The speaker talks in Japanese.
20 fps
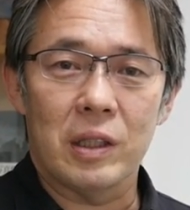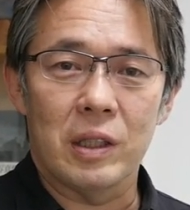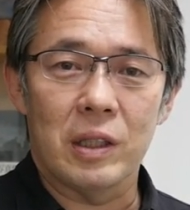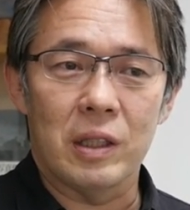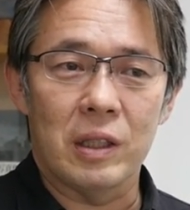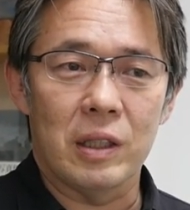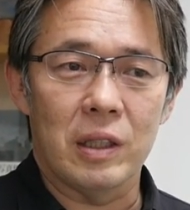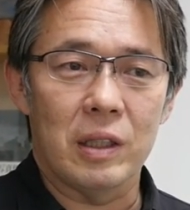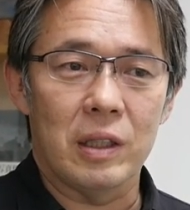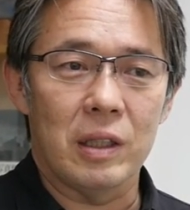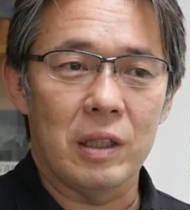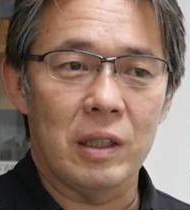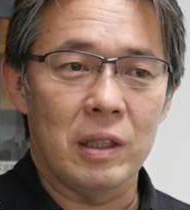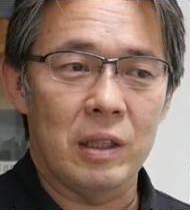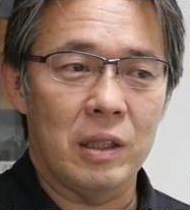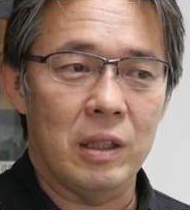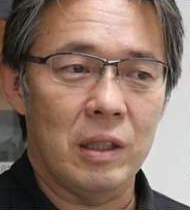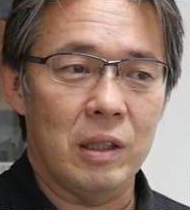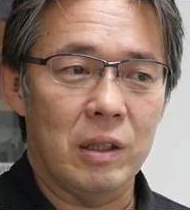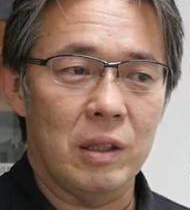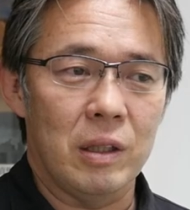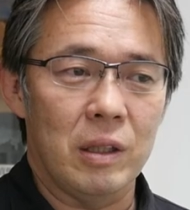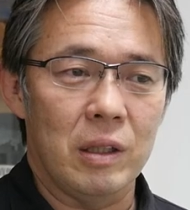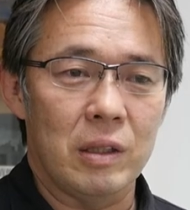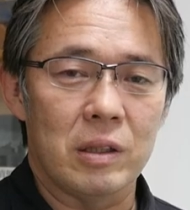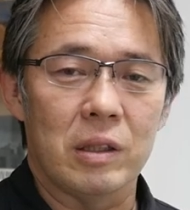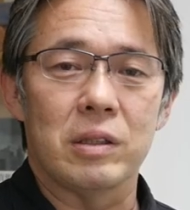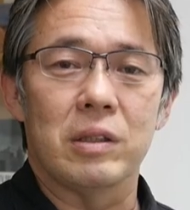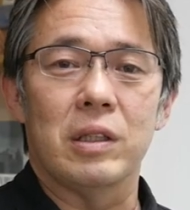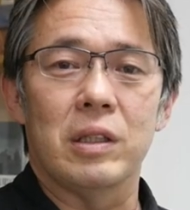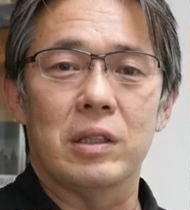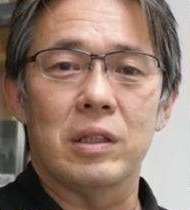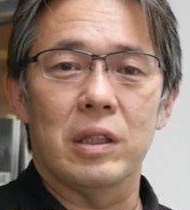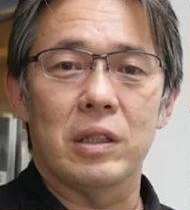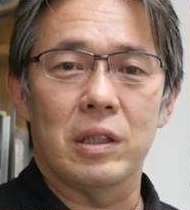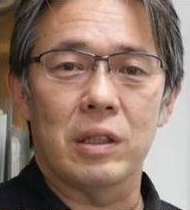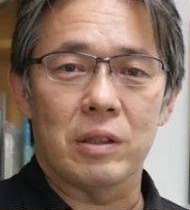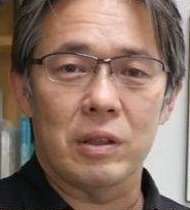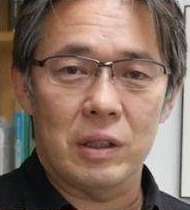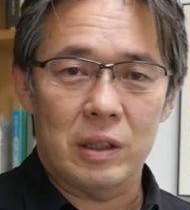えー、撮影した
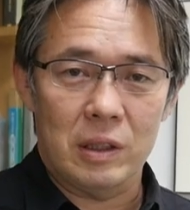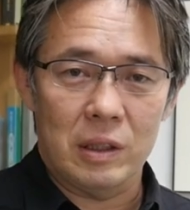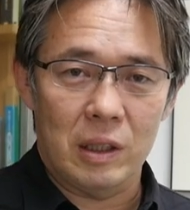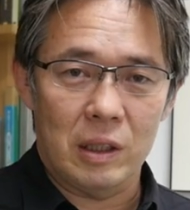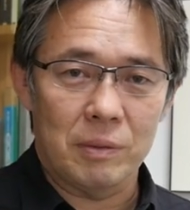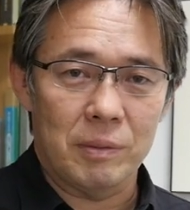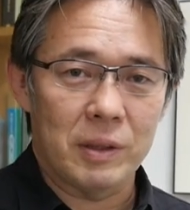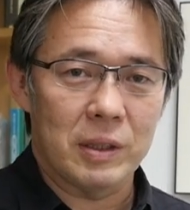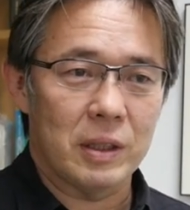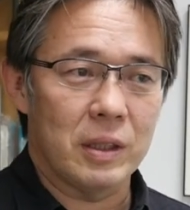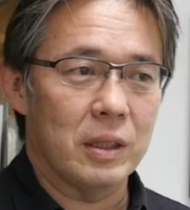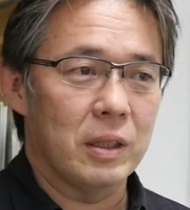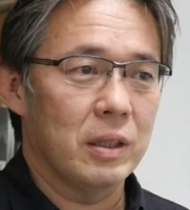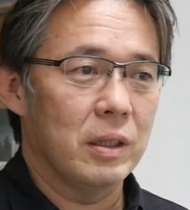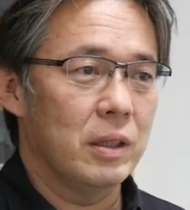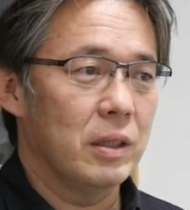作品になります。